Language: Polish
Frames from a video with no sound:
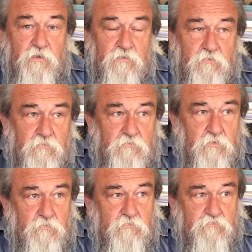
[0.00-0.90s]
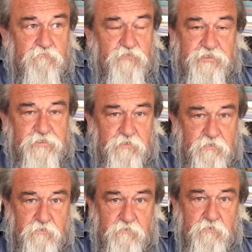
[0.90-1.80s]
y, no, w
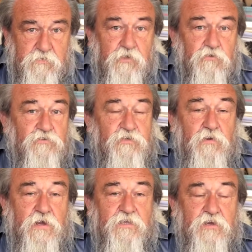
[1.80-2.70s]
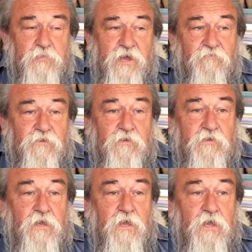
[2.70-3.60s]
wszystkich tego rodzaju aktach prawnych,
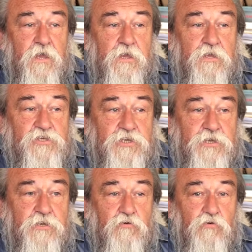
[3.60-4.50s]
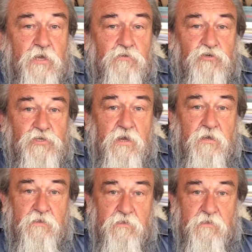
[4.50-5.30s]
czyli hulaj dusza